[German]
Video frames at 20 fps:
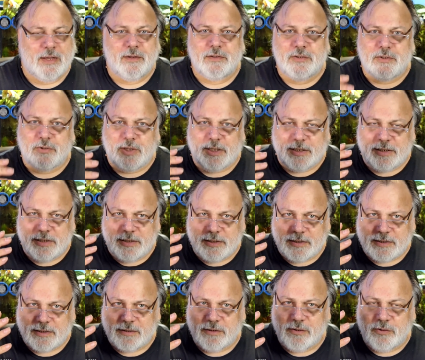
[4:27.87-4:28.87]
Solange
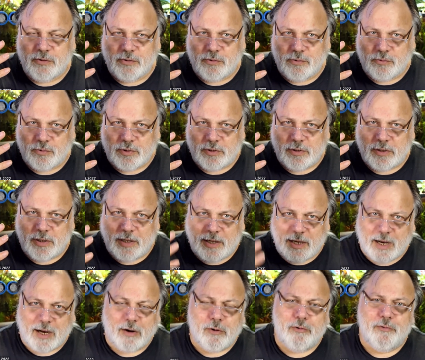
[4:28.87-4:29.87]
es nur
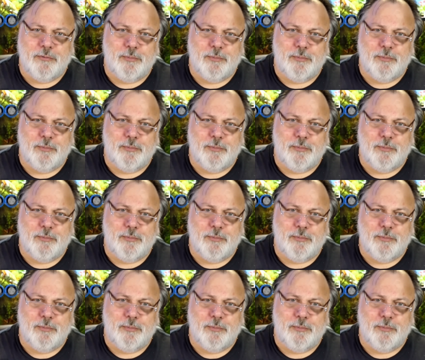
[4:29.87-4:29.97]
grau